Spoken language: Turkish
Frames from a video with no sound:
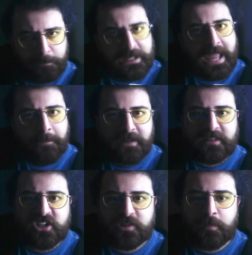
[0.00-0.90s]
Emre
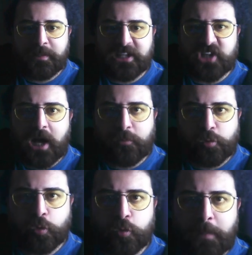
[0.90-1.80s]
Taşdemir'in birkaç
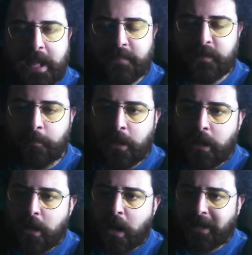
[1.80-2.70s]
aksiyonunu beğendim.
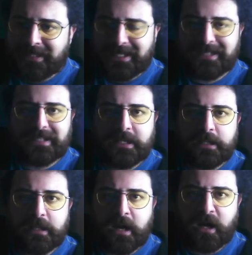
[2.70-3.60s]

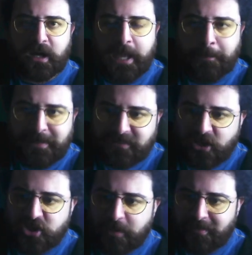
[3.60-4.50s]
Hakikaten Emre Taşdemir